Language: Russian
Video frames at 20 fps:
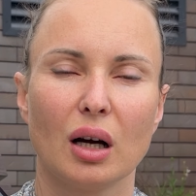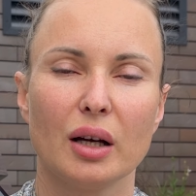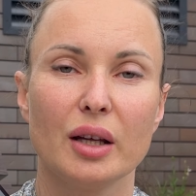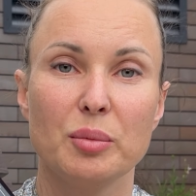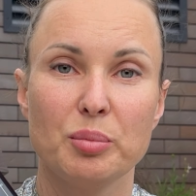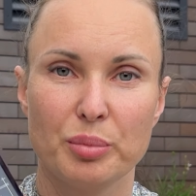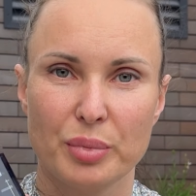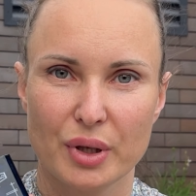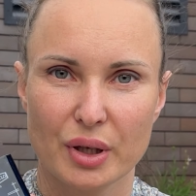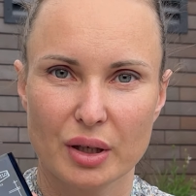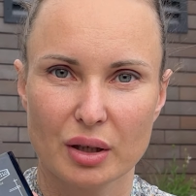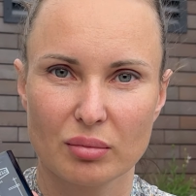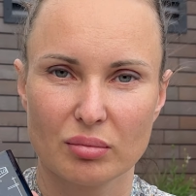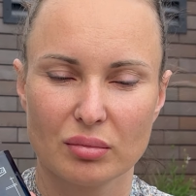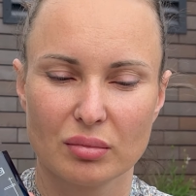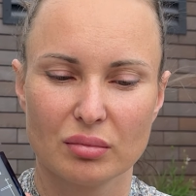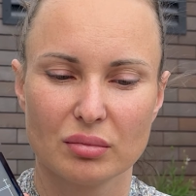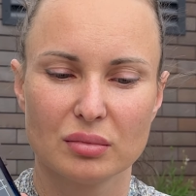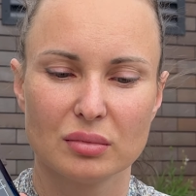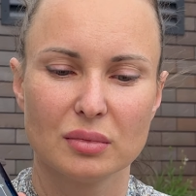имбирь,
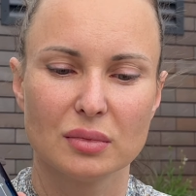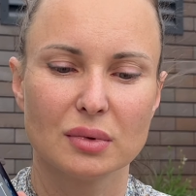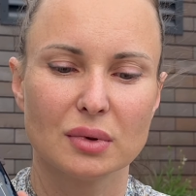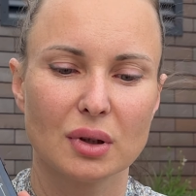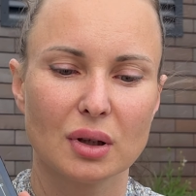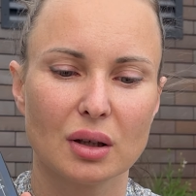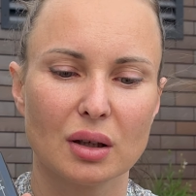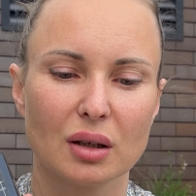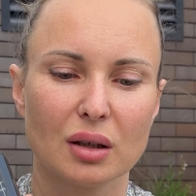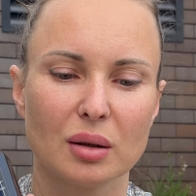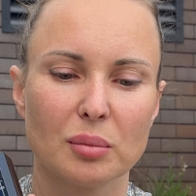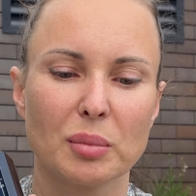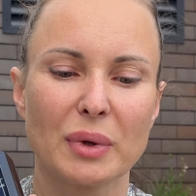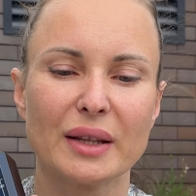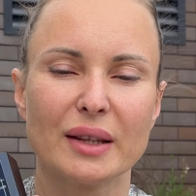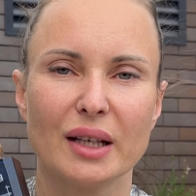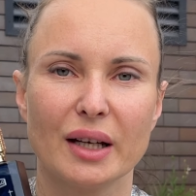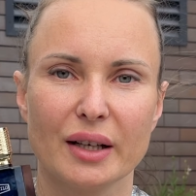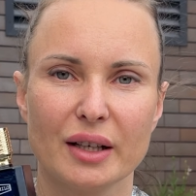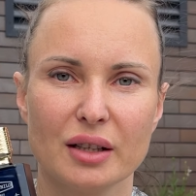
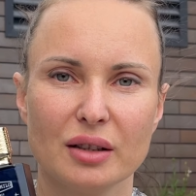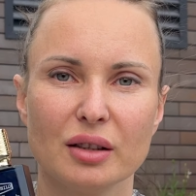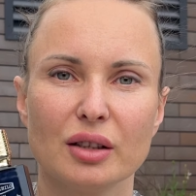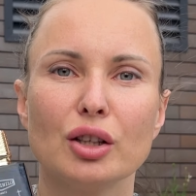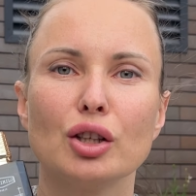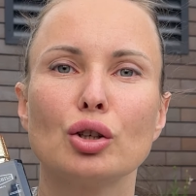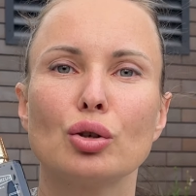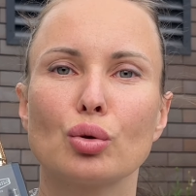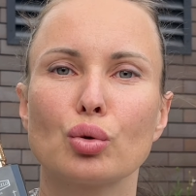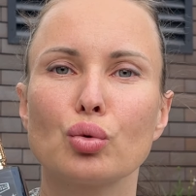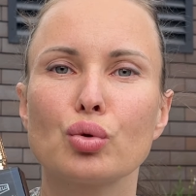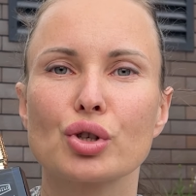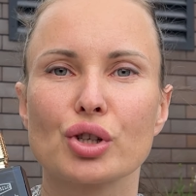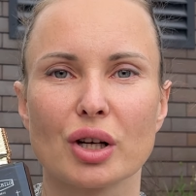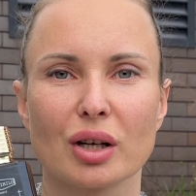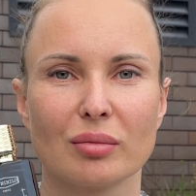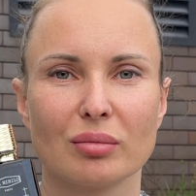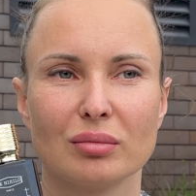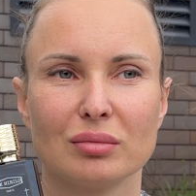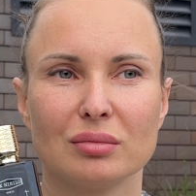мандарин и груша.
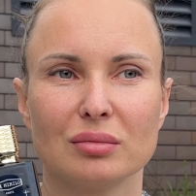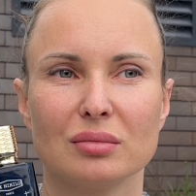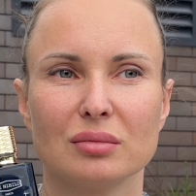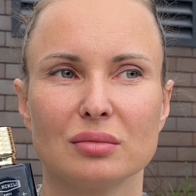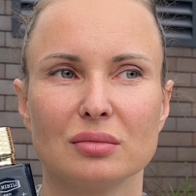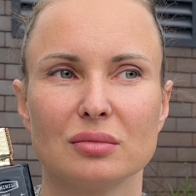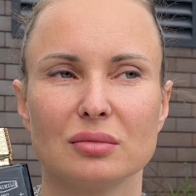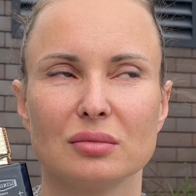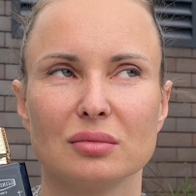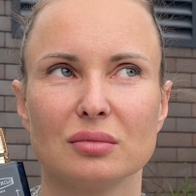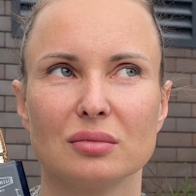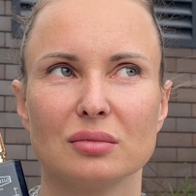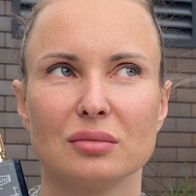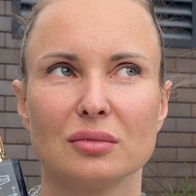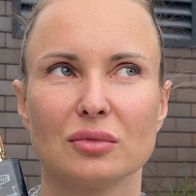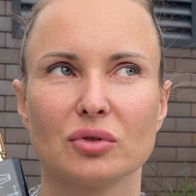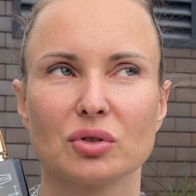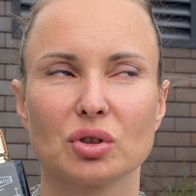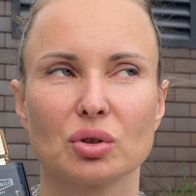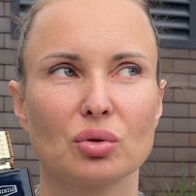
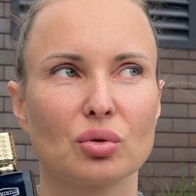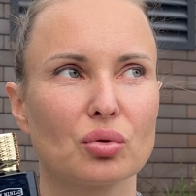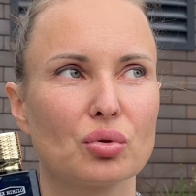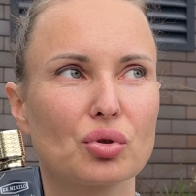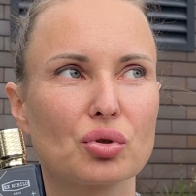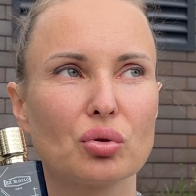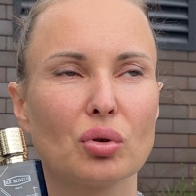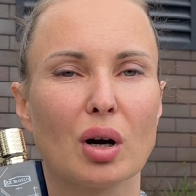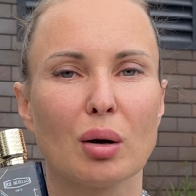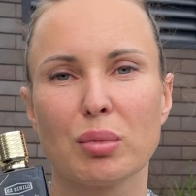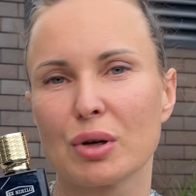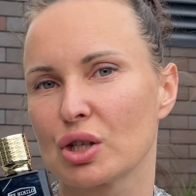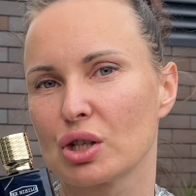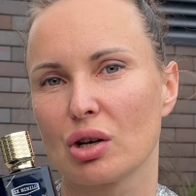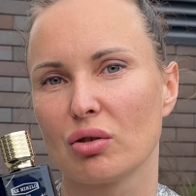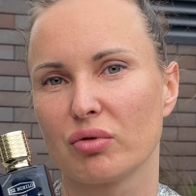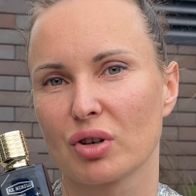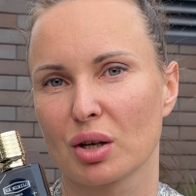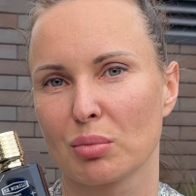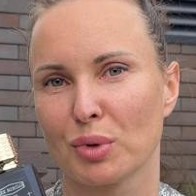Вот грушу
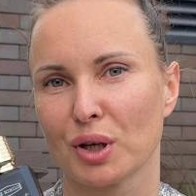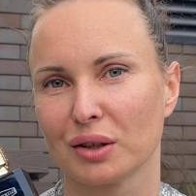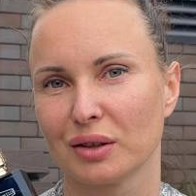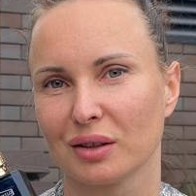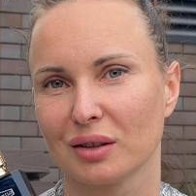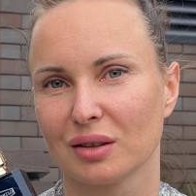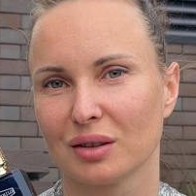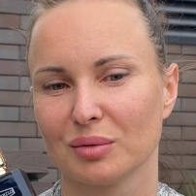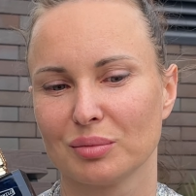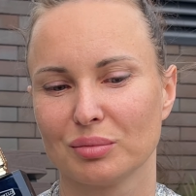обожаю в ароматах.